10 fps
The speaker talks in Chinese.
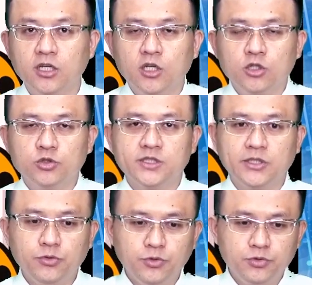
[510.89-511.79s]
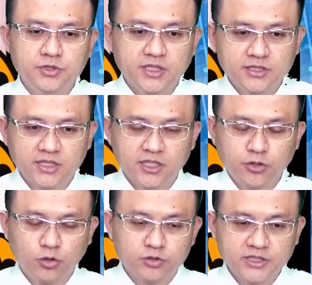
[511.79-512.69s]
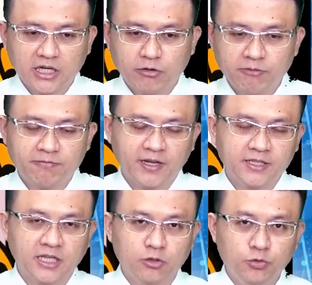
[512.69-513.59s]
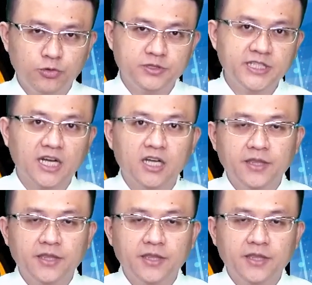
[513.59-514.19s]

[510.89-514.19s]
所以这运这个油价会反映到运价，